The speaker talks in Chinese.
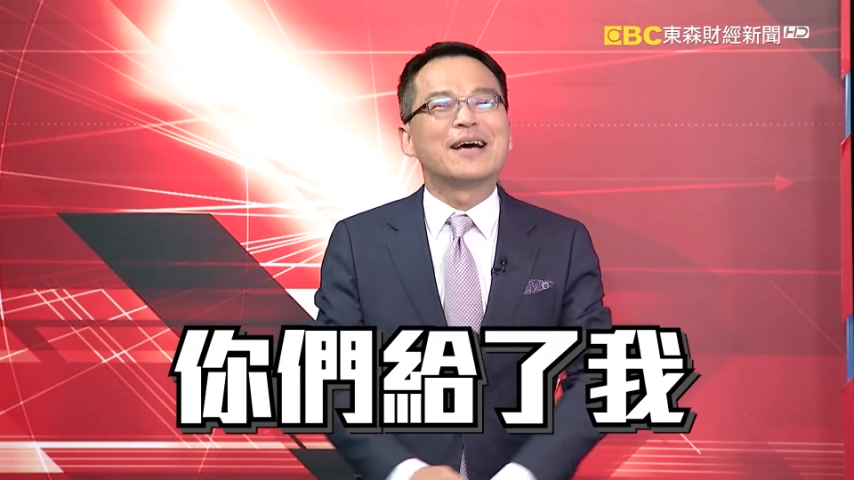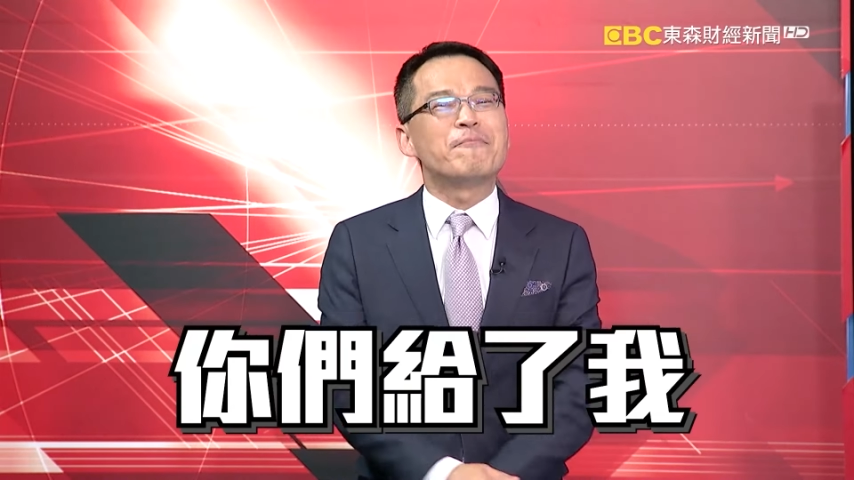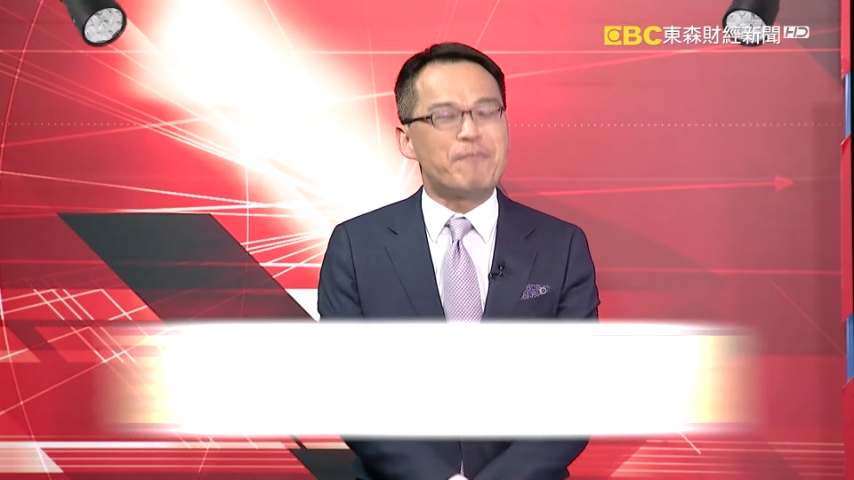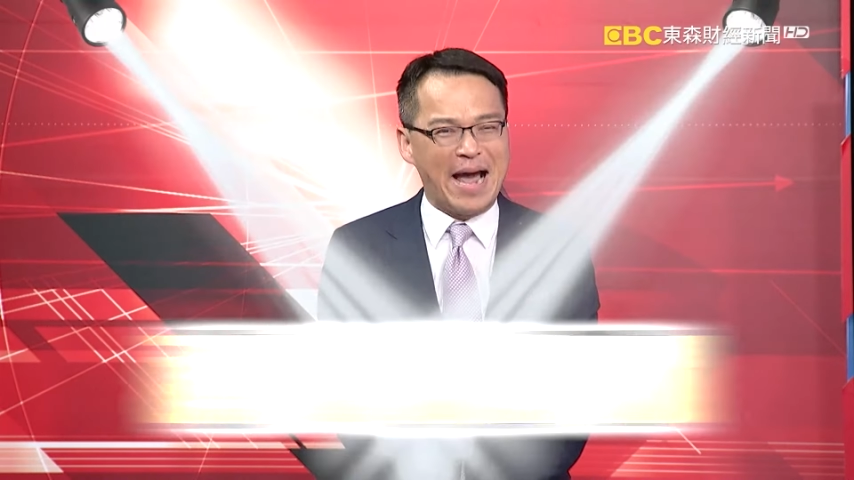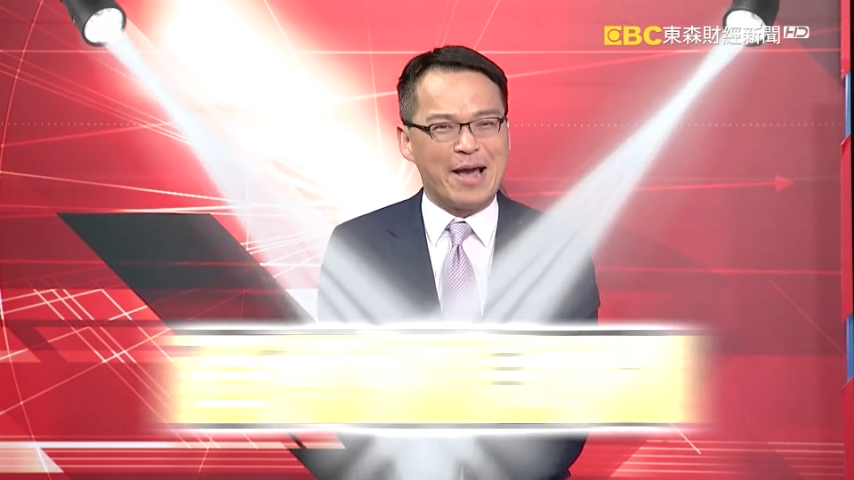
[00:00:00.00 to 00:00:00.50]

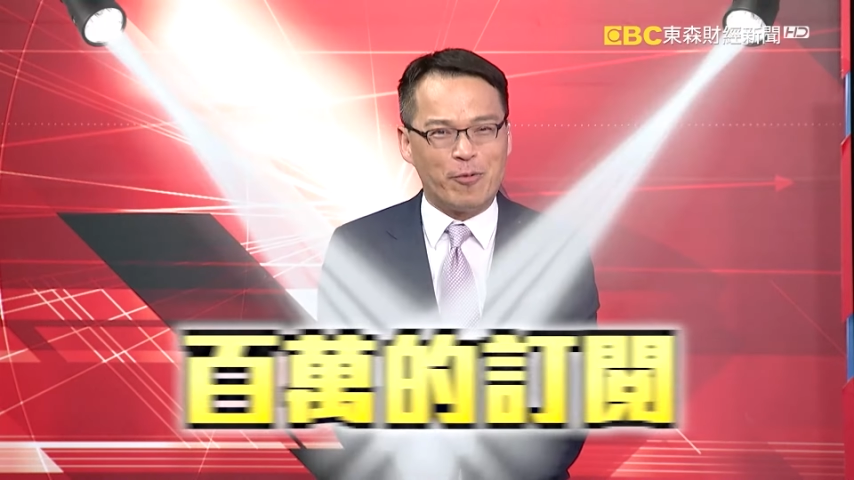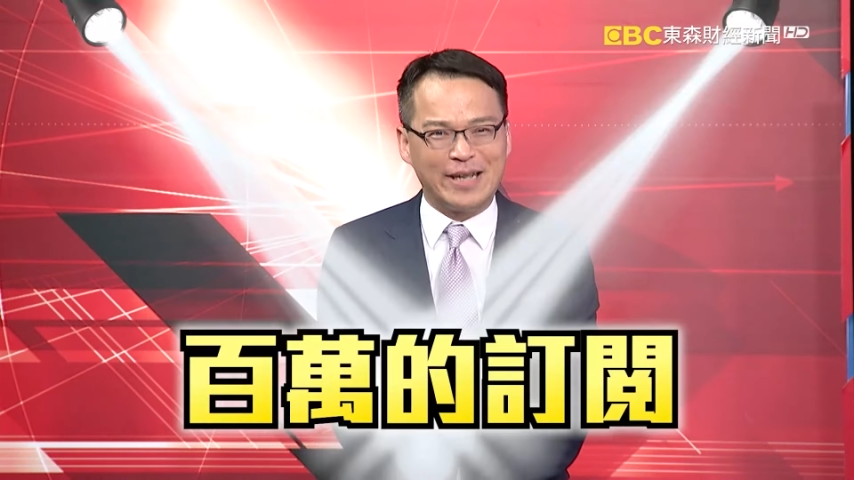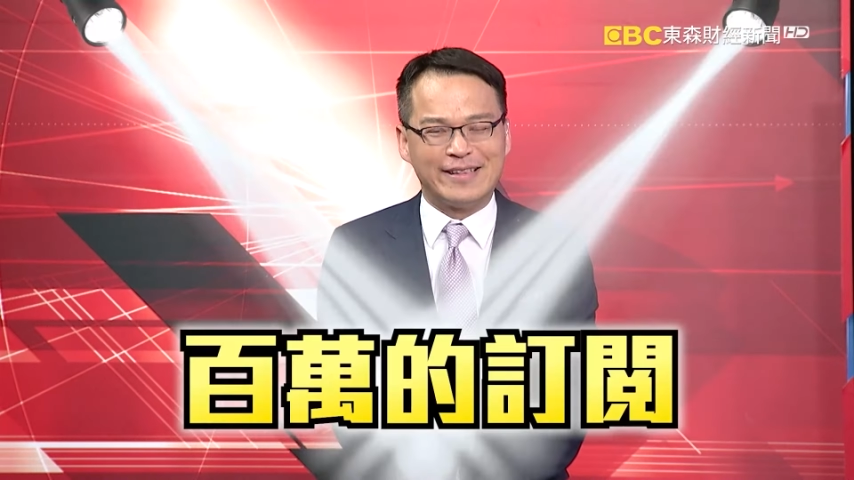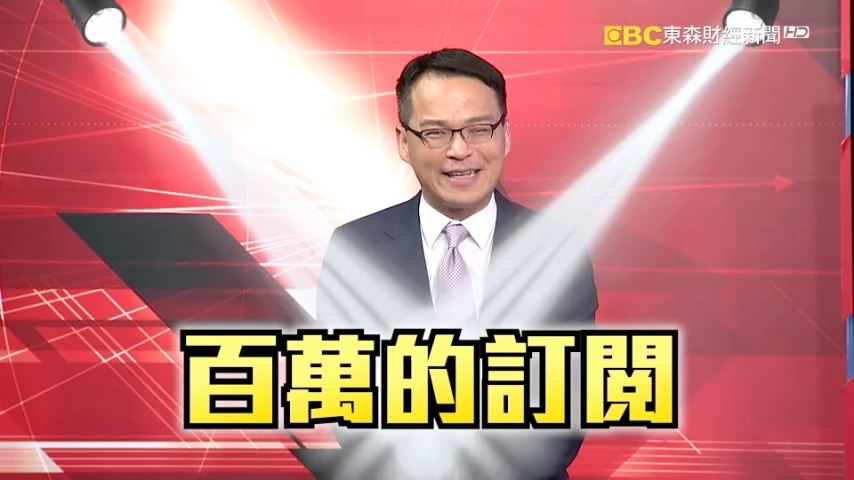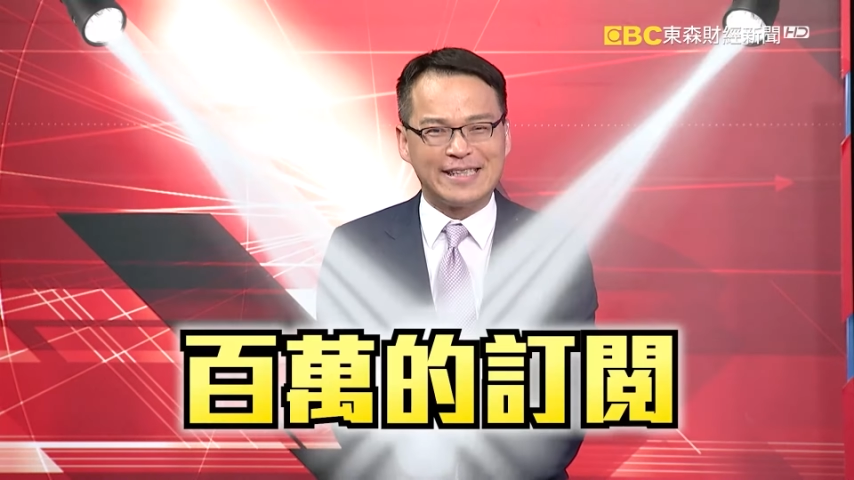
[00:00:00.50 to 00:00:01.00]
百万
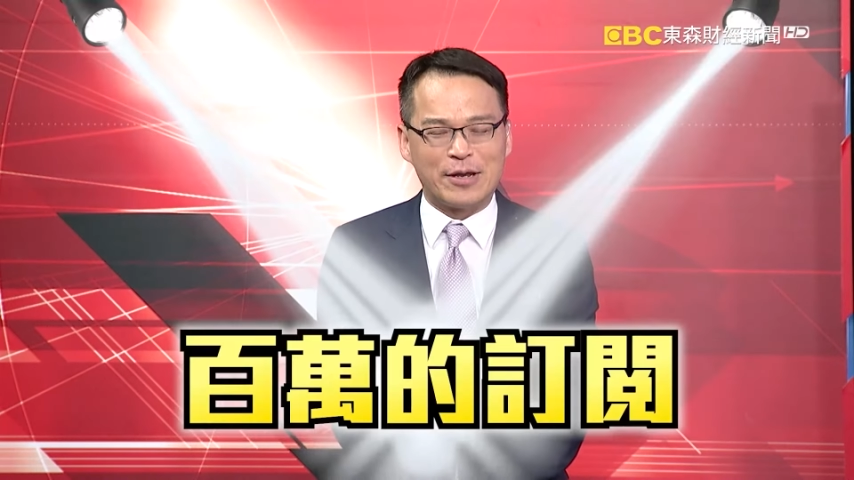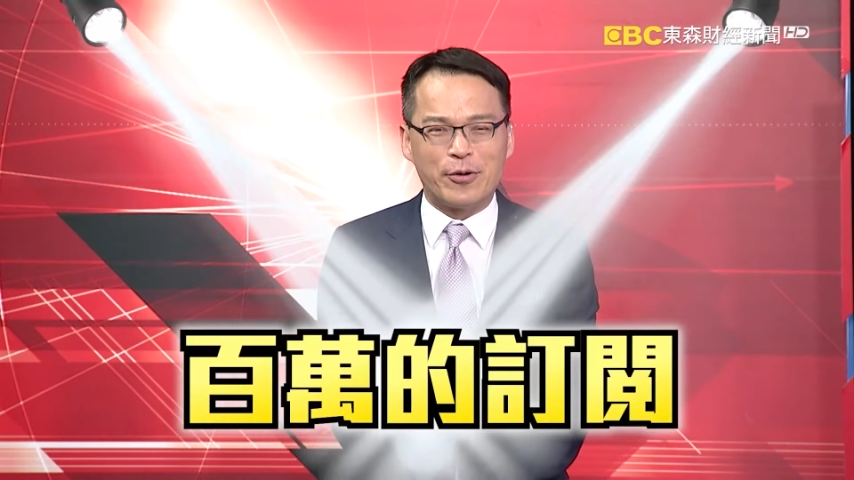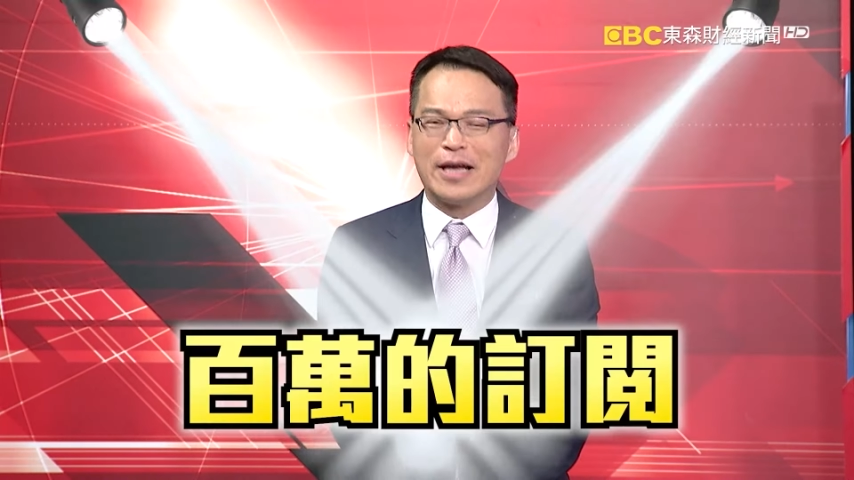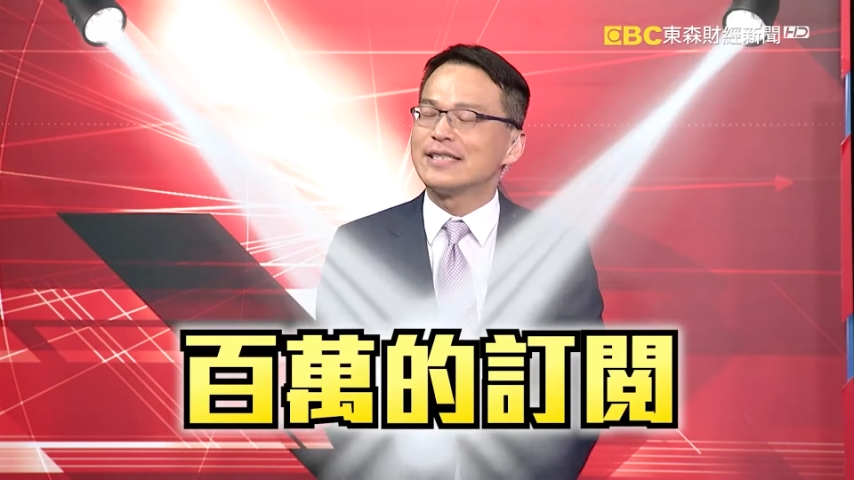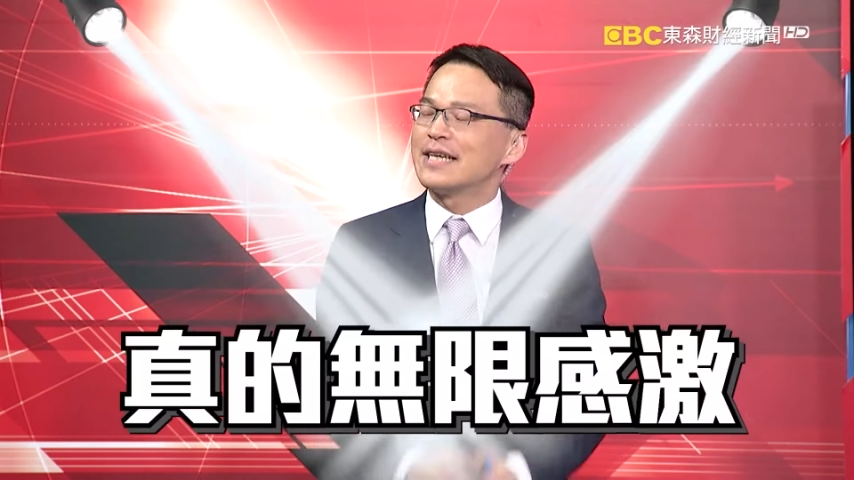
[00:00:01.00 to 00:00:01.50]
的订
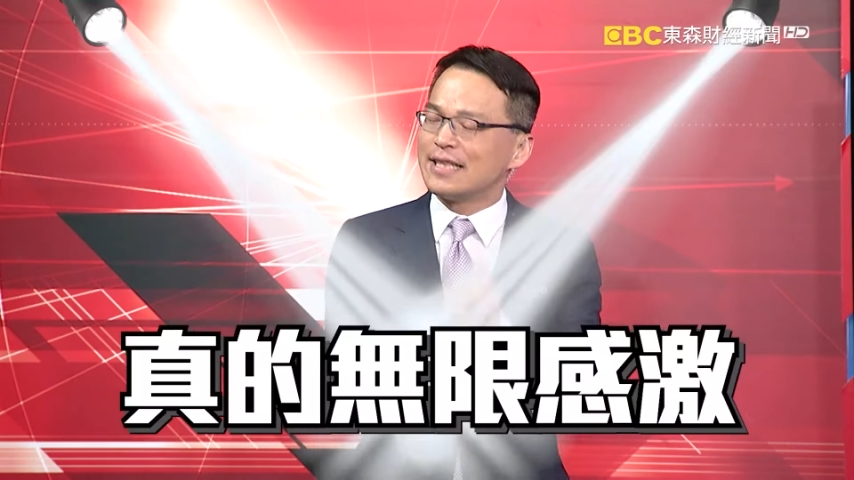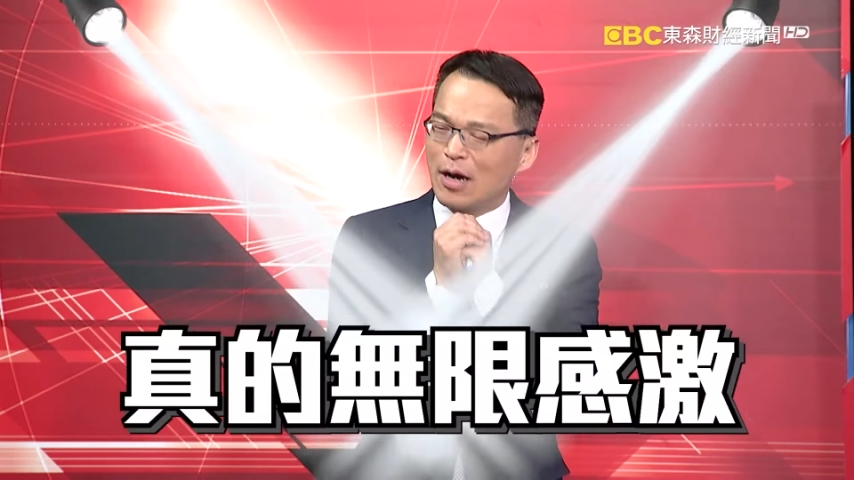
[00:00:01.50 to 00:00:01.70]
阅，真